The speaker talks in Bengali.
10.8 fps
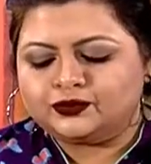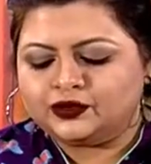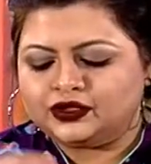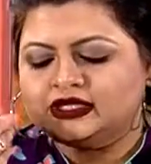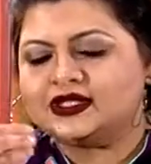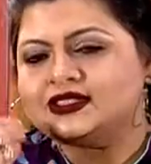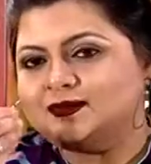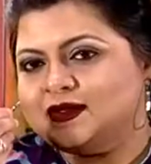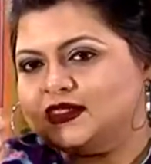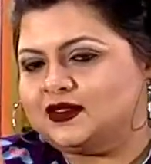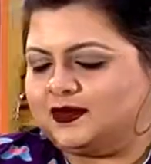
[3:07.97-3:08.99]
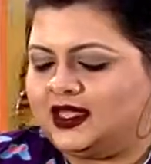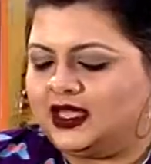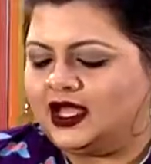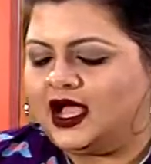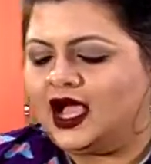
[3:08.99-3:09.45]
প্রতিটা সিপে সিপে
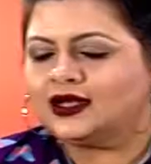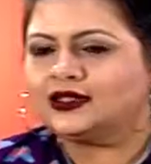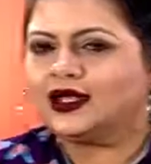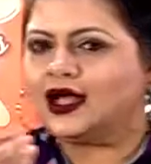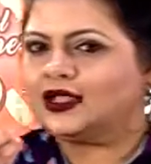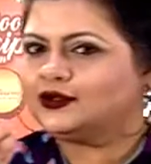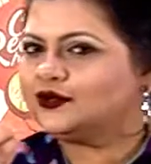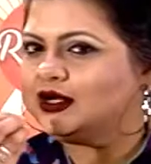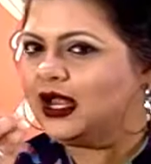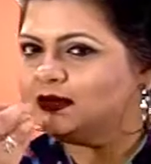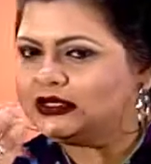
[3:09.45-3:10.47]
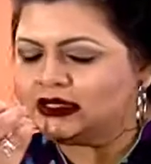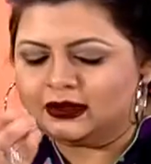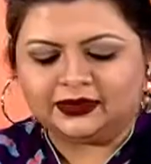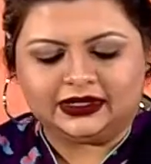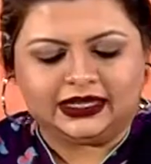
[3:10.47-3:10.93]
হালকা একটু ক্রাম্বল
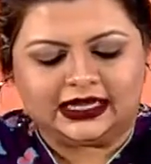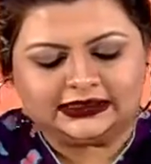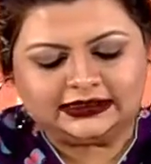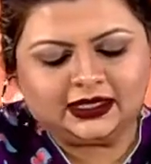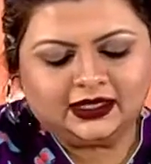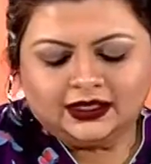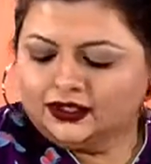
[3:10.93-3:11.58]
ক্রাম্বল একটা